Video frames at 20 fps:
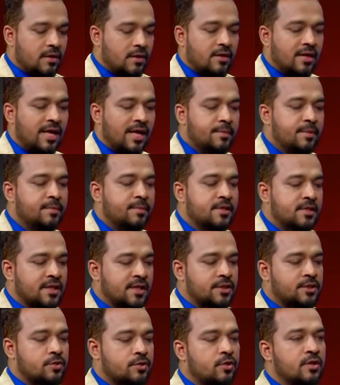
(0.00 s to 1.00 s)
কারণ আমি
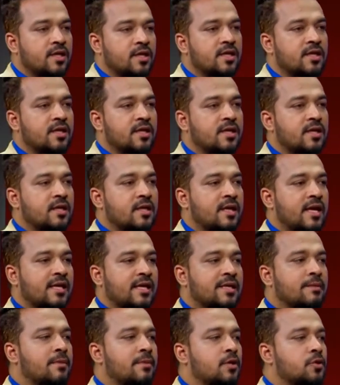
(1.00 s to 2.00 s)
বিশ্বাস করি
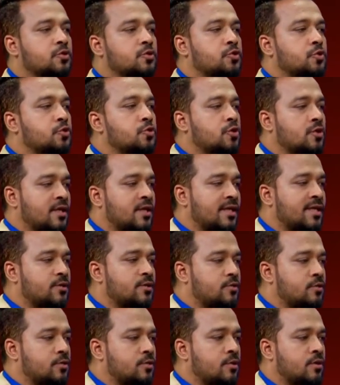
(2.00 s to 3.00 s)
একটা মানুষ সুস্থ
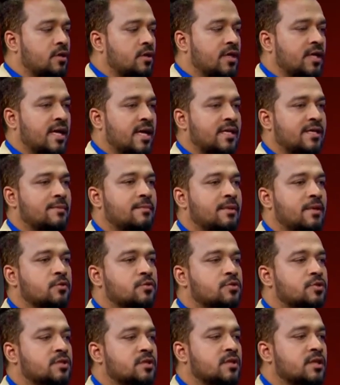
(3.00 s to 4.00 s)
থাকার জন্য একটা
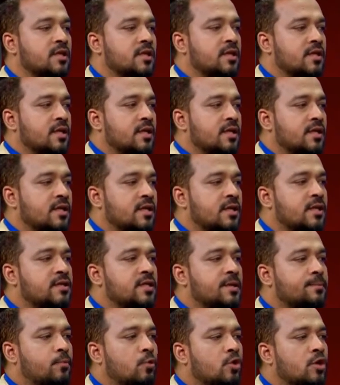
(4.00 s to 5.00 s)
মানুষ
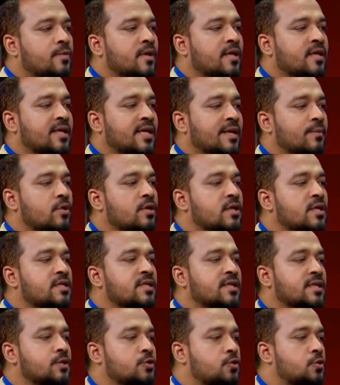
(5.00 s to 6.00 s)
নিজের পরিবারকে এবং
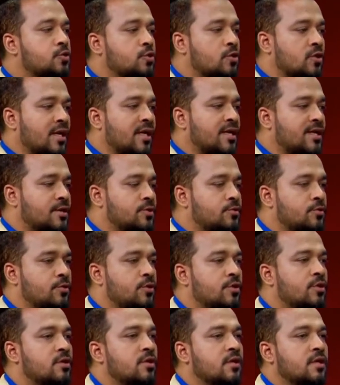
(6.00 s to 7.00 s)
নিজেকে সুস্থ রাখার
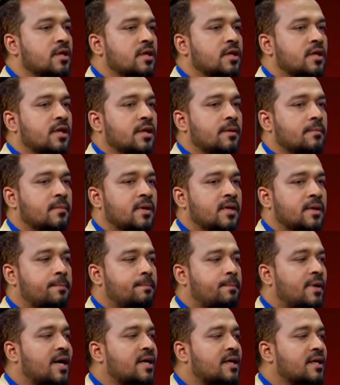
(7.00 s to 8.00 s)
জন্য মানে
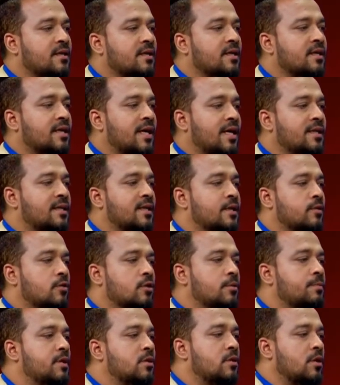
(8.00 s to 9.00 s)
প্রাকৃতিক খাদ্যের
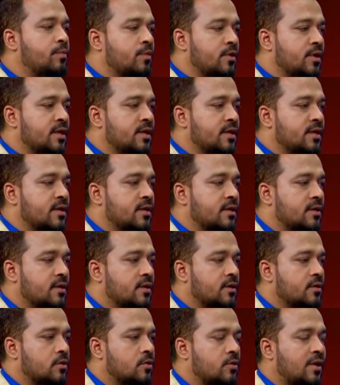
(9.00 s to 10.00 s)
কোনো বিকল্প নেই
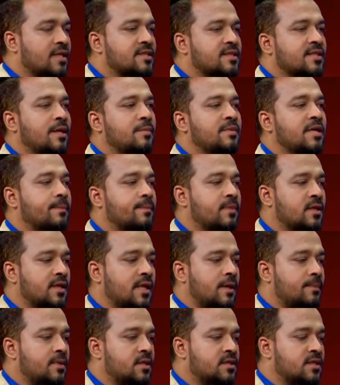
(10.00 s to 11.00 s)
তো আজকে আমি
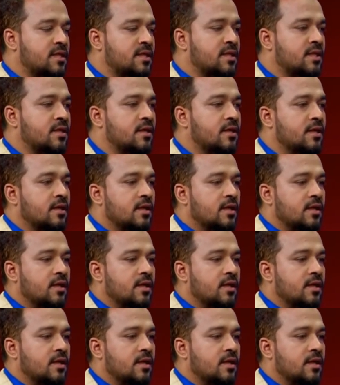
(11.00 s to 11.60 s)
আপনার আপনার সাথে